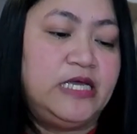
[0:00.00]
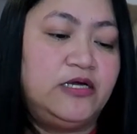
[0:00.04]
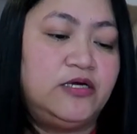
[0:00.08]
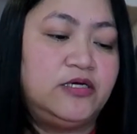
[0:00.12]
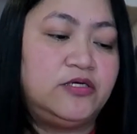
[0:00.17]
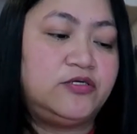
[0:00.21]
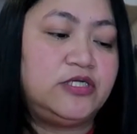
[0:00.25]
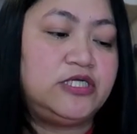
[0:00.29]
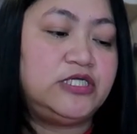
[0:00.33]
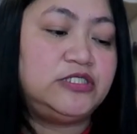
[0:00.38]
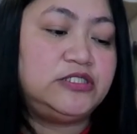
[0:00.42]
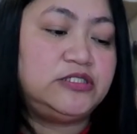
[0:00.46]

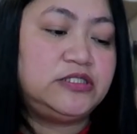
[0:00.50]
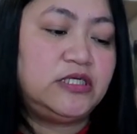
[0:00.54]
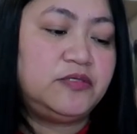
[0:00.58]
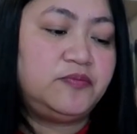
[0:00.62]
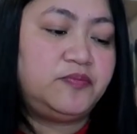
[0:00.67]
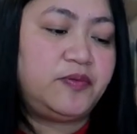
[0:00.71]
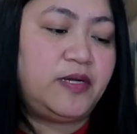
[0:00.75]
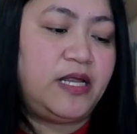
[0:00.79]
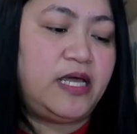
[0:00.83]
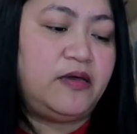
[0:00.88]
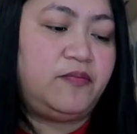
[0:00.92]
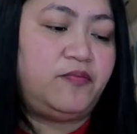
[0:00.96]
Original
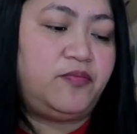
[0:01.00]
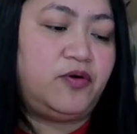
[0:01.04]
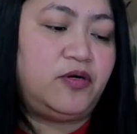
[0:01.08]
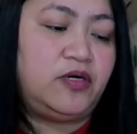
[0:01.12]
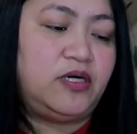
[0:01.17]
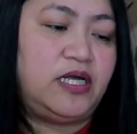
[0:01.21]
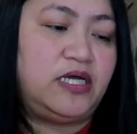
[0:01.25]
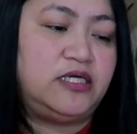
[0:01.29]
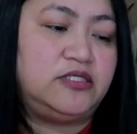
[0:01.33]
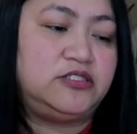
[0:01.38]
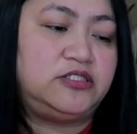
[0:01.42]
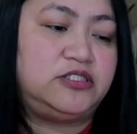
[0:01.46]
flavor
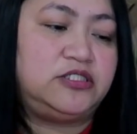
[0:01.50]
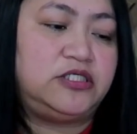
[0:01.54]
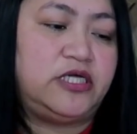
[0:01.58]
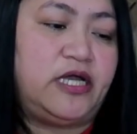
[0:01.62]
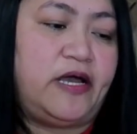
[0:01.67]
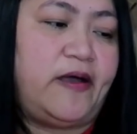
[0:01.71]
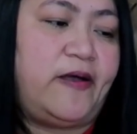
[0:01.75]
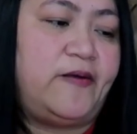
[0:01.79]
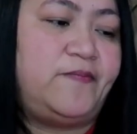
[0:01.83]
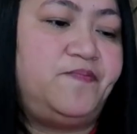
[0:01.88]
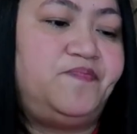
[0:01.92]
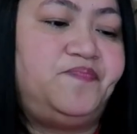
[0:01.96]
lang
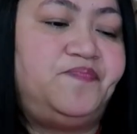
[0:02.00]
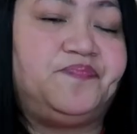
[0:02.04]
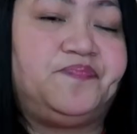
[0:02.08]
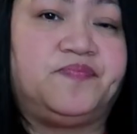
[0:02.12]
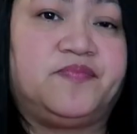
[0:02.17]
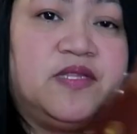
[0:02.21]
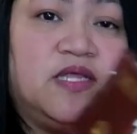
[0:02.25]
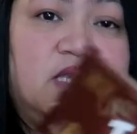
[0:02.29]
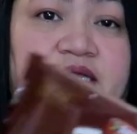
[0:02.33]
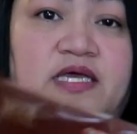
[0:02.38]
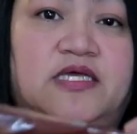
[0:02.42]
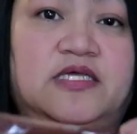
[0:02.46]
siya
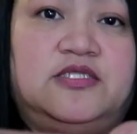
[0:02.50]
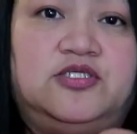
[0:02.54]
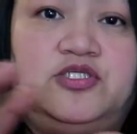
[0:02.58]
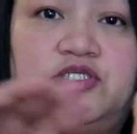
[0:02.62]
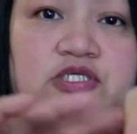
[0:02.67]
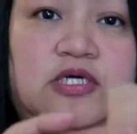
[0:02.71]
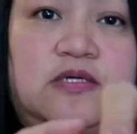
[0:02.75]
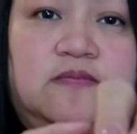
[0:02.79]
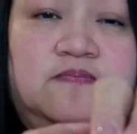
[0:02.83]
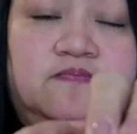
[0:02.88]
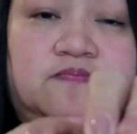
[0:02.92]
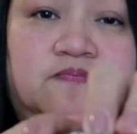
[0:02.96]
rin
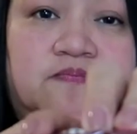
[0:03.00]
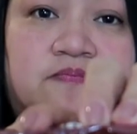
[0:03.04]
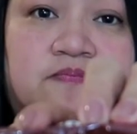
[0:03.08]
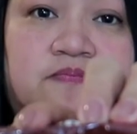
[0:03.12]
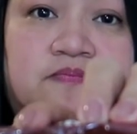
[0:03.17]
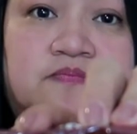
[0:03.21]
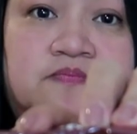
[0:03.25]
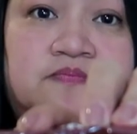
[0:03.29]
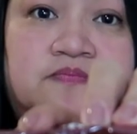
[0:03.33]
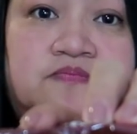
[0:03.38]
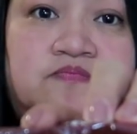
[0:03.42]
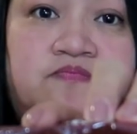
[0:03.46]
siya.
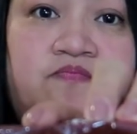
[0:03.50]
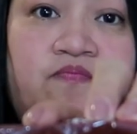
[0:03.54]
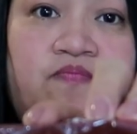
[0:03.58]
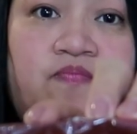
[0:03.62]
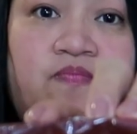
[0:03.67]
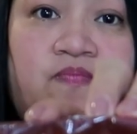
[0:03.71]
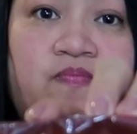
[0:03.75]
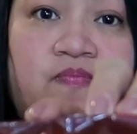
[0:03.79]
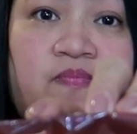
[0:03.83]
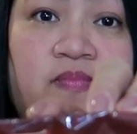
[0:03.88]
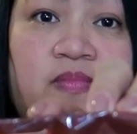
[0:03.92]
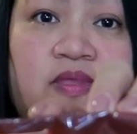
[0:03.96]

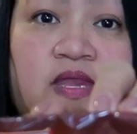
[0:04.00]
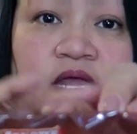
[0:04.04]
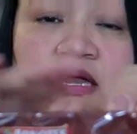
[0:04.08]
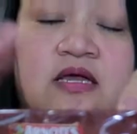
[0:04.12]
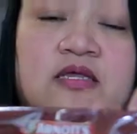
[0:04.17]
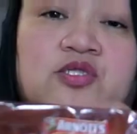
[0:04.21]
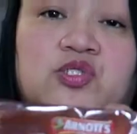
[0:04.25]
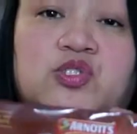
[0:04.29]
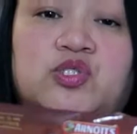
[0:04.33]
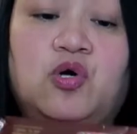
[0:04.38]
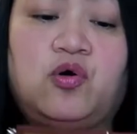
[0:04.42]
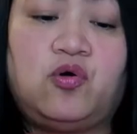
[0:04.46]

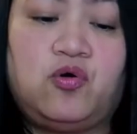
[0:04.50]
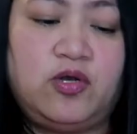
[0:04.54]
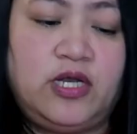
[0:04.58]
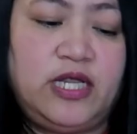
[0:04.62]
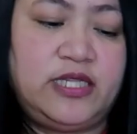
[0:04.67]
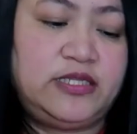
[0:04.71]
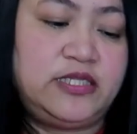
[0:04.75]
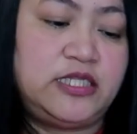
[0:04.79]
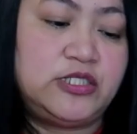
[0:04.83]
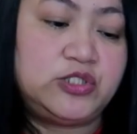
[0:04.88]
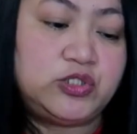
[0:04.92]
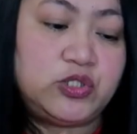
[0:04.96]

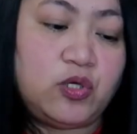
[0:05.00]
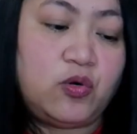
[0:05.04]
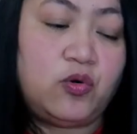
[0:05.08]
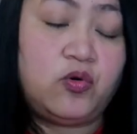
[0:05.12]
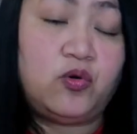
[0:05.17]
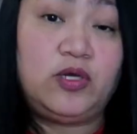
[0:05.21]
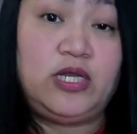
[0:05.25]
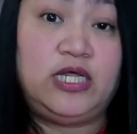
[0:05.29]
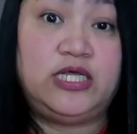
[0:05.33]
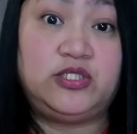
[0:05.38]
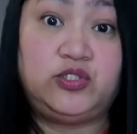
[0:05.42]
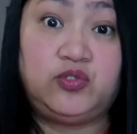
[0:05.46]
Chocolate na
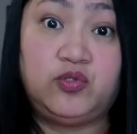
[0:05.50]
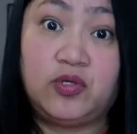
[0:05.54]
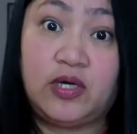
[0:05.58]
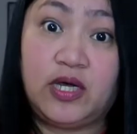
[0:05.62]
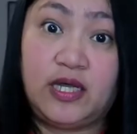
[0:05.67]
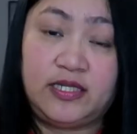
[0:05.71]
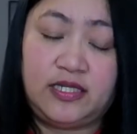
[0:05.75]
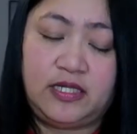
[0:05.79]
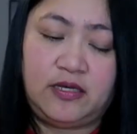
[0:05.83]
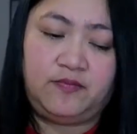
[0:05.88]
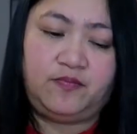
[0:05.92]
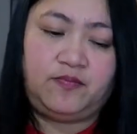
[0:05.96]
chocolate yung
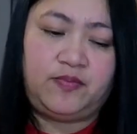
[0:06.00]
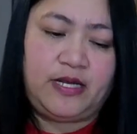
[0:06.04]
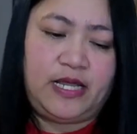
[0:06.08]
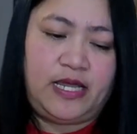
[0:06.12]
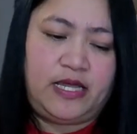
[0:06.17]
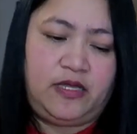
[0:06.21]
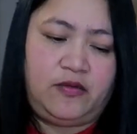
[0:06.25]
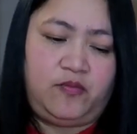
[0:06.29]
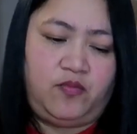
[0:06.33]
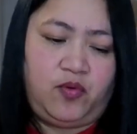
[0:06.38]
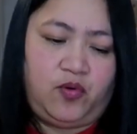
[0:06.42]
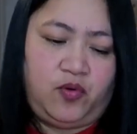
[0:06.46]
kanyang
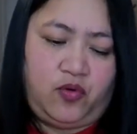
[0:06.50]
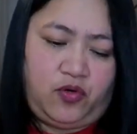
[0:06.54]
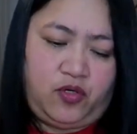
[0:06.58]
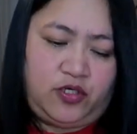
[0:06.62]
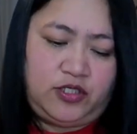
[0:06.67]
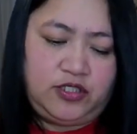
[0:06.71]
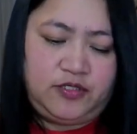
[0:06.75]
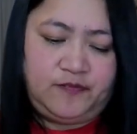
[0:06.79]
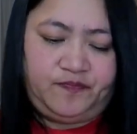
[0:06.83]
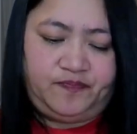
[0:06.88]
flavor.